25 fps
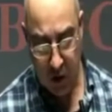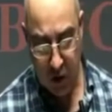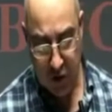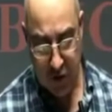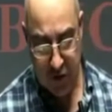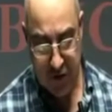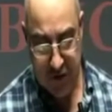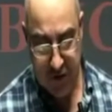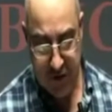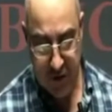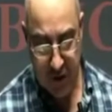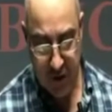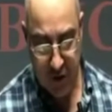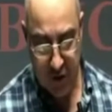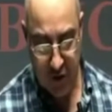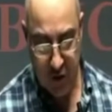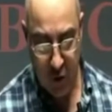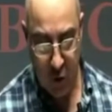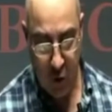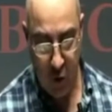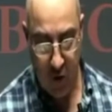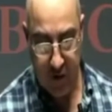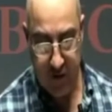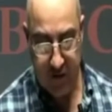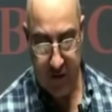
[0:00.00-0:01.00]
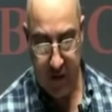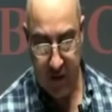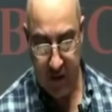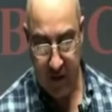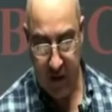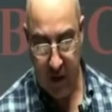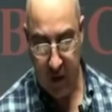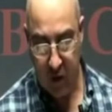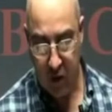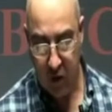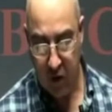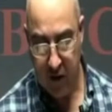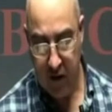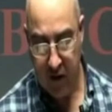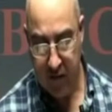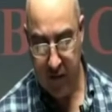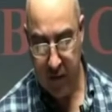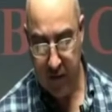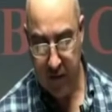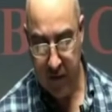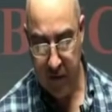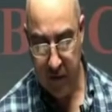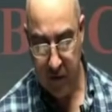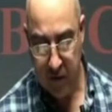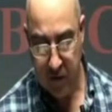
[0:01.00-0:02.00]
Los cielos cuentan la gloria
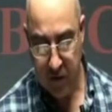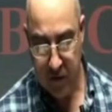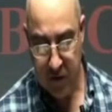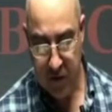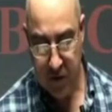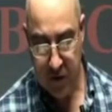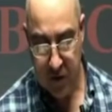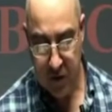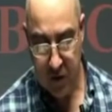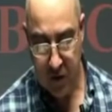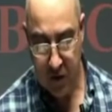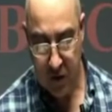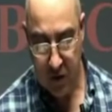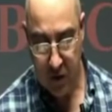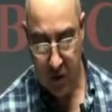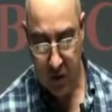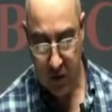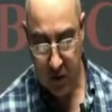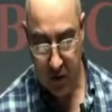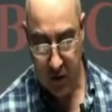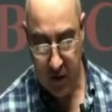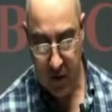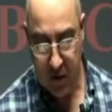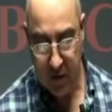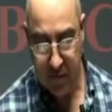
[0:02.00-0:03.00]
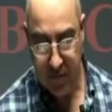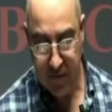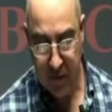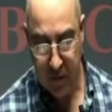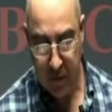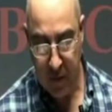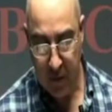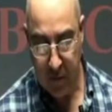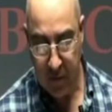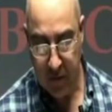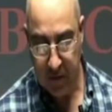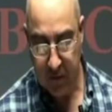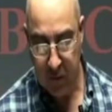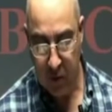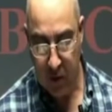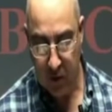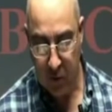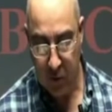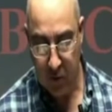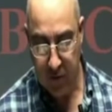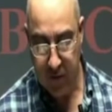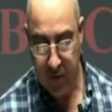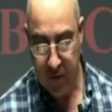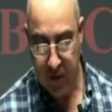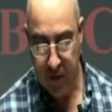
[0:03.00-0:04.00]
de Dios y el firmamento
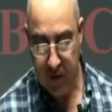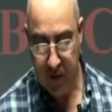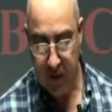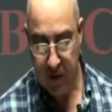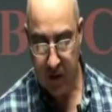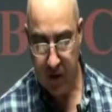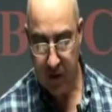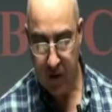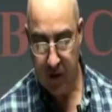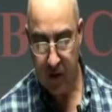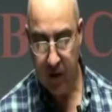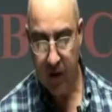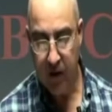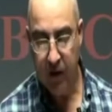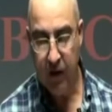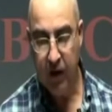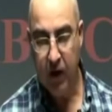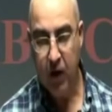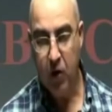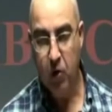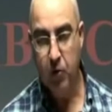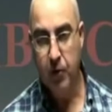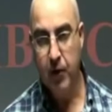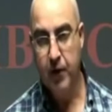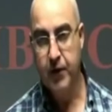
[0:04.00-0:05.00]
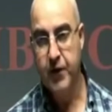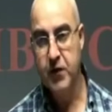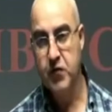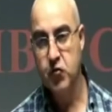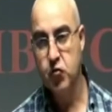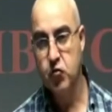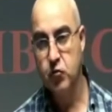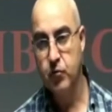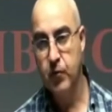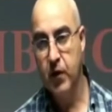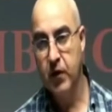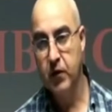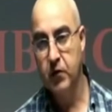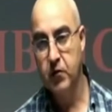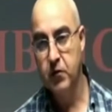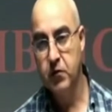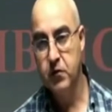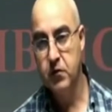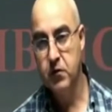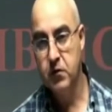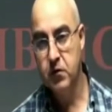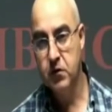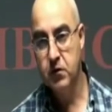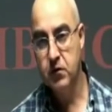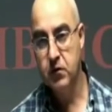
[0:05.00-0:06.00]
anuncia la obra de sus
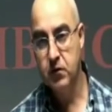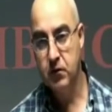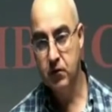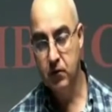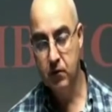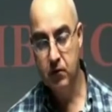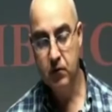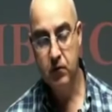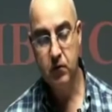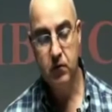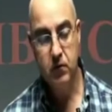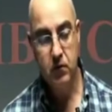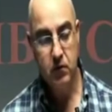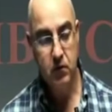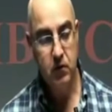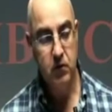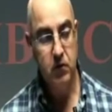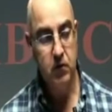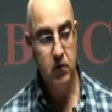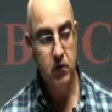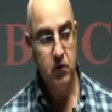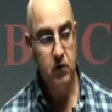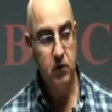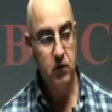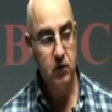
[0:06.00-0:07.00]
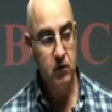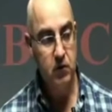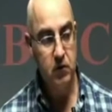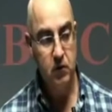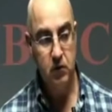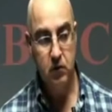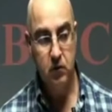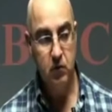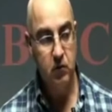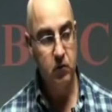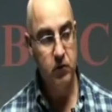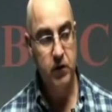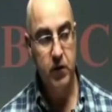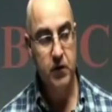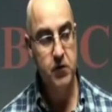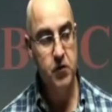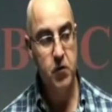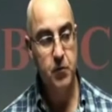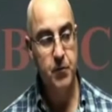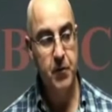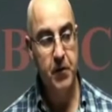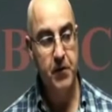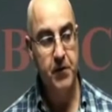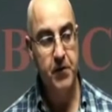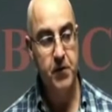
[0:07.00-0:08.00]
manos. Un
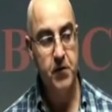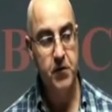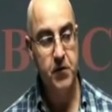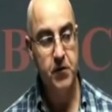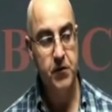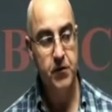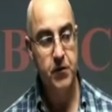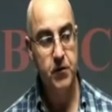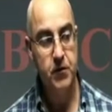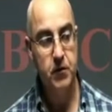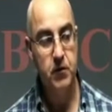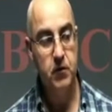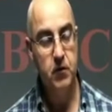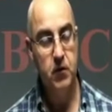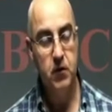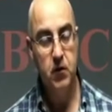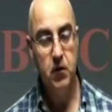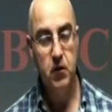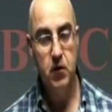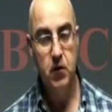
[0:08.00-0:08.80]
texto precioso.